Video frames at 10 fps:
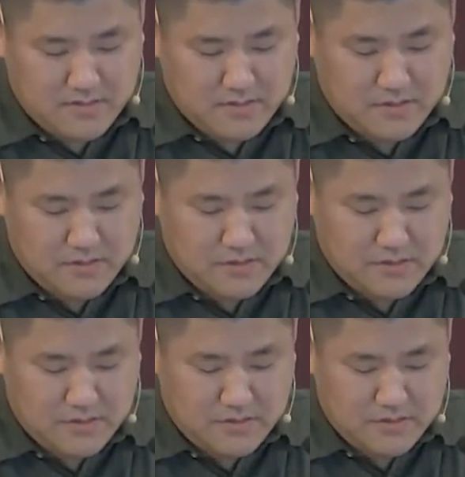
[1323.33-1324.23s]
내게
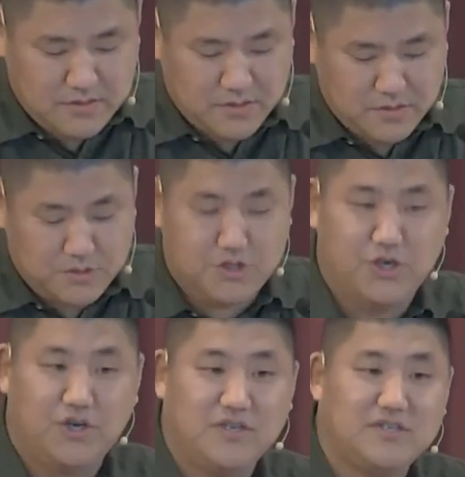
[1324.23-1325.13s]
아무 두려움도
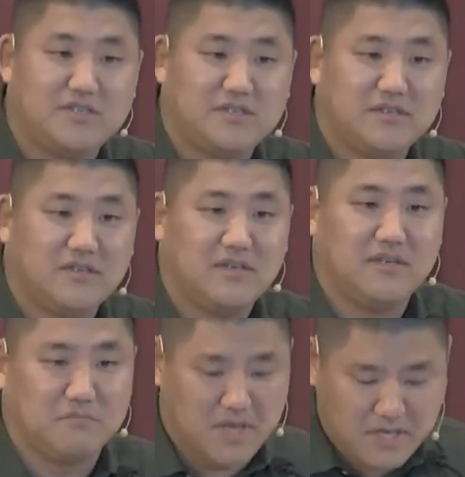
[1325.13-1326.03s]
없어야 한다고
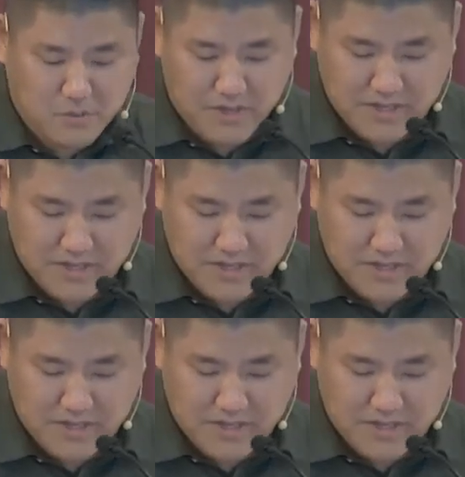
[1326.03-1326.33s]
생각합니다.